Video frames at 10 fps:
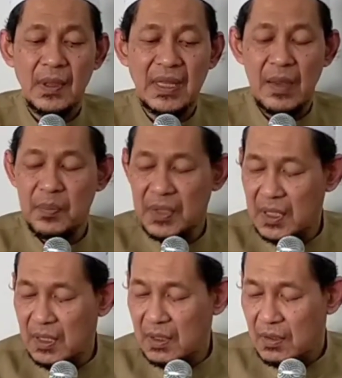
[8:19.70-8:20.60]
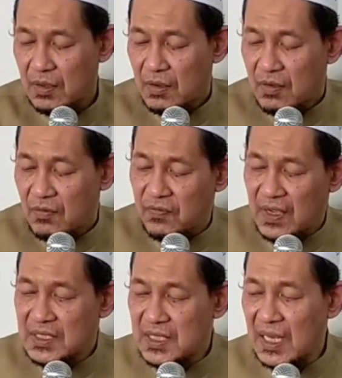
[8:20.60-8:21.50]
Tapi
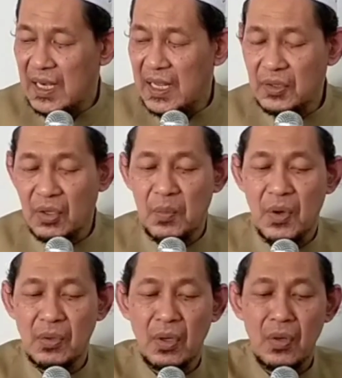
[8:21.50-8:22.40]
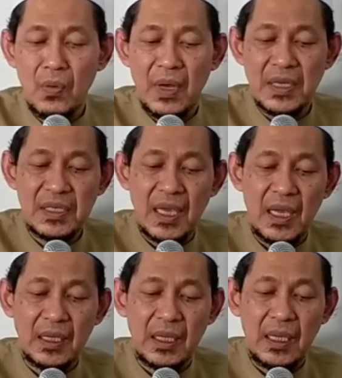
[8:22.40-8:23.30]
fasallata mongko
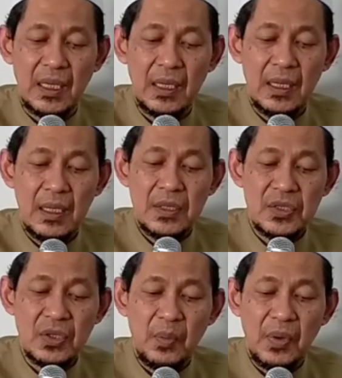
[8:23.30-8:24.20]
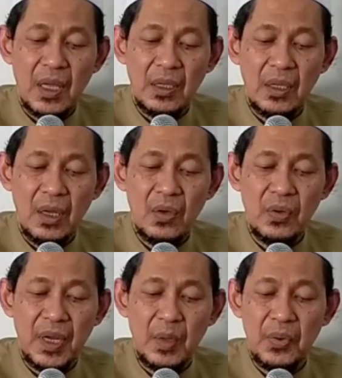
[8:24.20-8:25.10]
nguasakake sapa
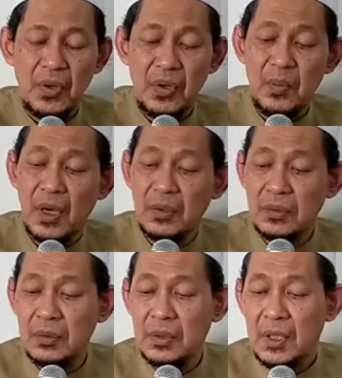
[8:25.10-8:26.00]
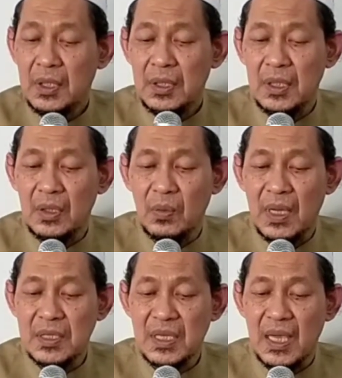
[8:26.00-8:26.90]
Allahu ing bondo mau
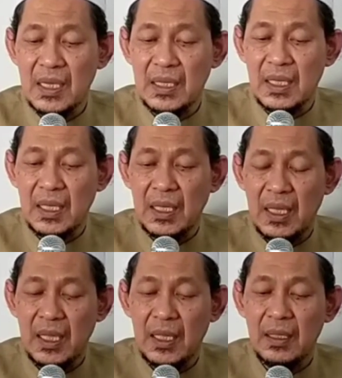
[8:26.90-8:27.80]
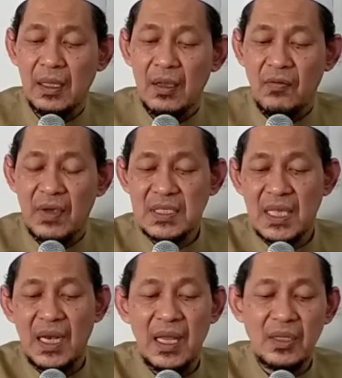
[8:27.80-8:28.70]
dikuasakake eh
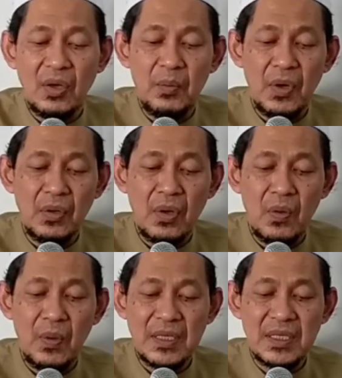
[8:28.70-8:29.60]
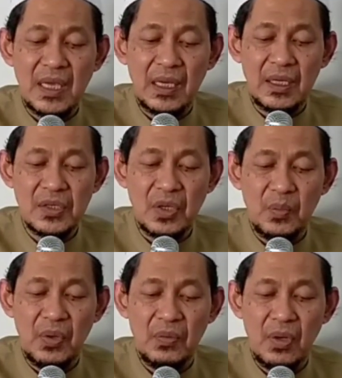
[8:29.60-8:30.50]
fasalla to mongko nguasake
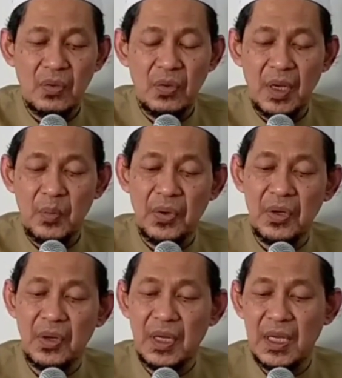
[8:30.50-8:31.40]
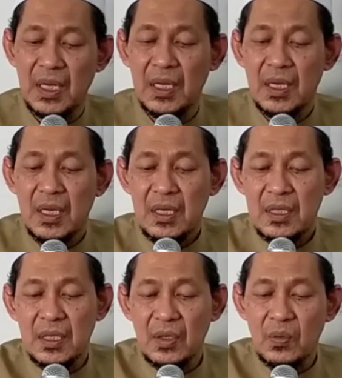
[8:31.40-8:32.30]
sapa wong hu ing bondone
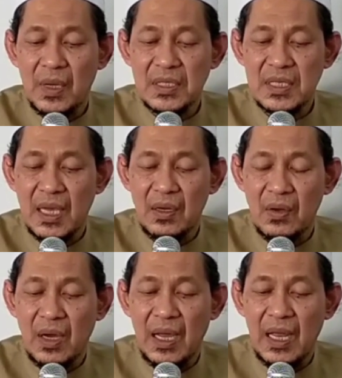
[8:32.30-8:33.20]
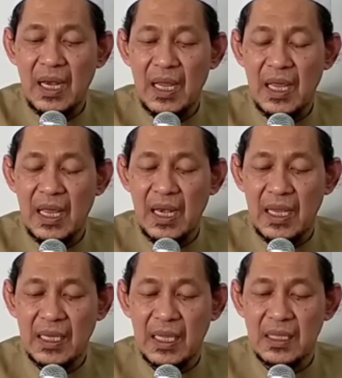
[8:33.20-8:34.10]
dikuasakno ala
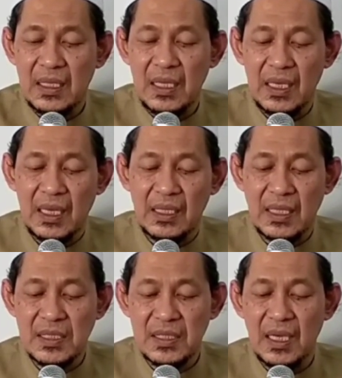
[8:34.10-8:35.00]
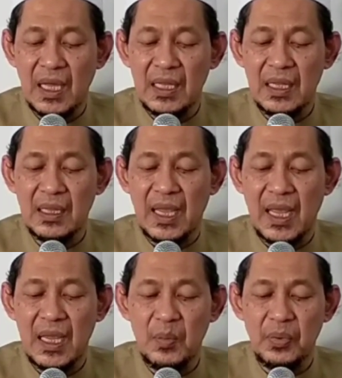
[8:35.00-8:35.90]
halakati ing atase
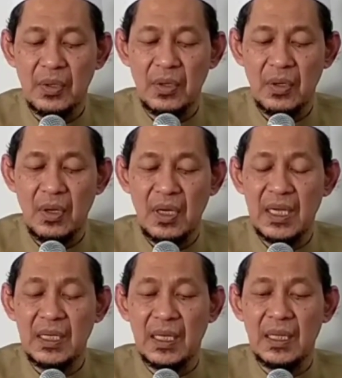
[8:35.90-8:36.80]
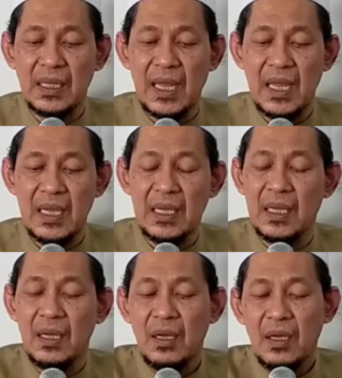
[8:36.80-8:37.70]
enteke bondo ning enteke
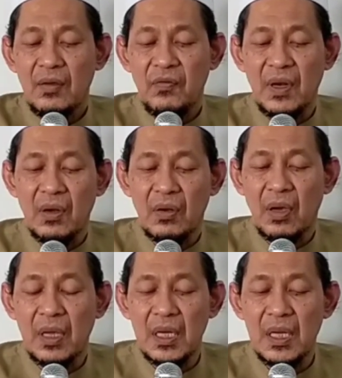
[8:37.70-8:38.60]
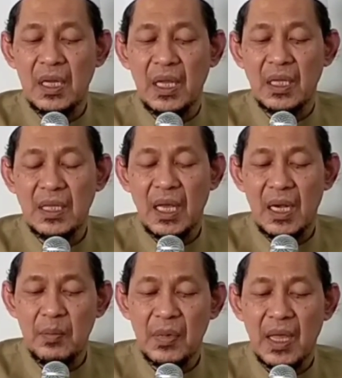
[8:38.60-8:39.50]
fil khairi ing
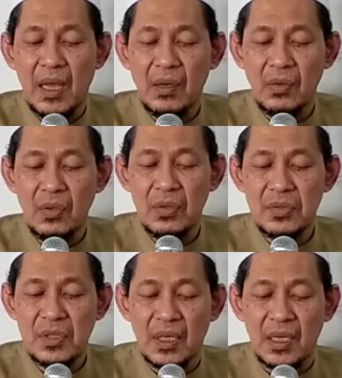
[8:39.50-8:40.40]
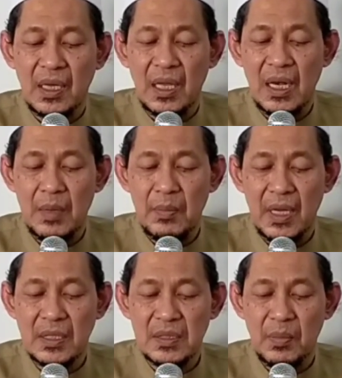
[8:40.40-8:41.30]
dalem kanggo segala
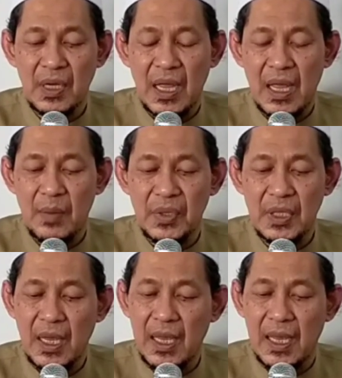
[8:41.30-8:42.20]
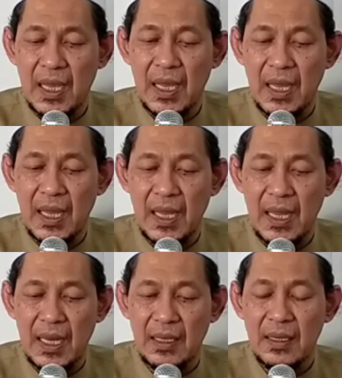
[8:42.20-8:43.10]
macem
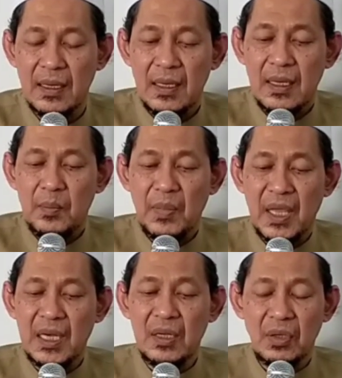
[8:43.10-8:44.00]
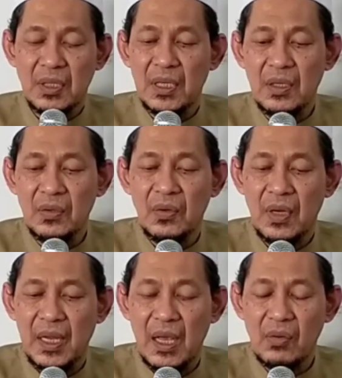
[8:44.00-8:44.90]
kaapian Mary ngoten niku
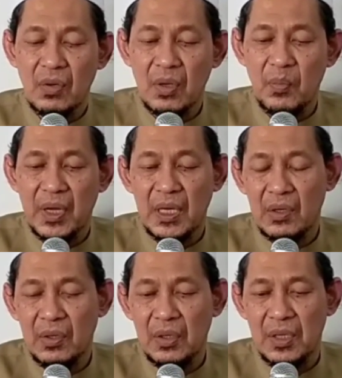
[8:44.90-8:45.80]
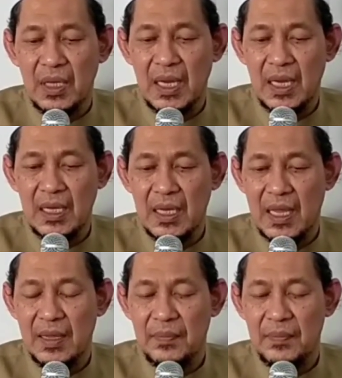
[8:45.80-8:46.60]
oleh aku kok kepengin kaya ndeke ya